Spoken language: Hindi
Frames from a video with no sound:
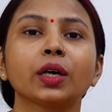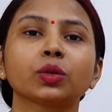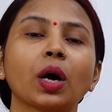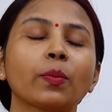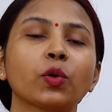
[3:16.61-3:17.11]

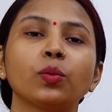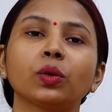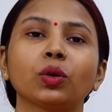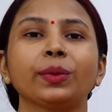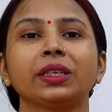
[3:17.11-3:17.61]
तो आपको
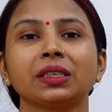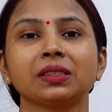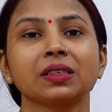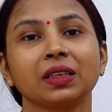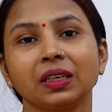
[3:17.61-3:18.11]
बिल्कुल भी
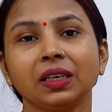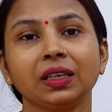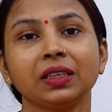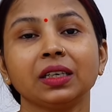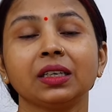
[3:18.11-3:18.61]
टेंशन नहीं
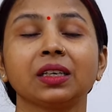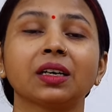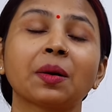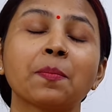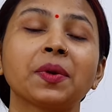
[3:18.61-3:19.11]
लेनी है ये
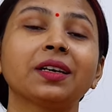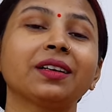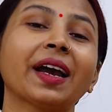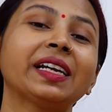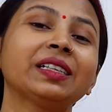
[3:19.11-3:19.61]
कंप्लीट
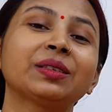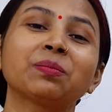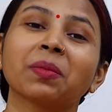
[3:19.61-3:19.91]
नाइन